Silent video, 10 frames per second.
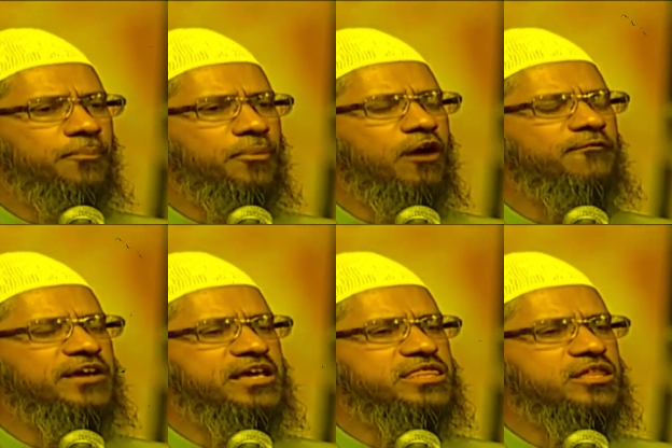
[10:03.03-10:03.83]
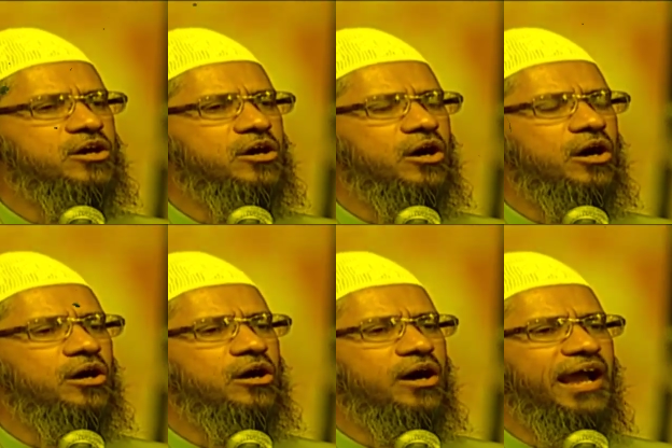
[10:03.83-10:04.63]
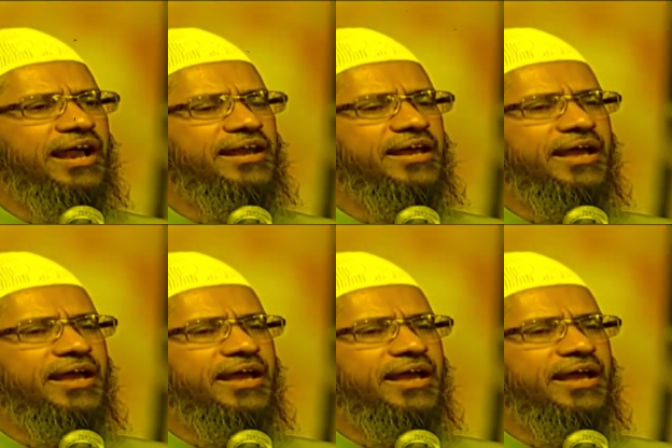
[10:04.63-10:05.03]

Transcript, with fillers: তাদের হাত কেটে ফেলো এটাই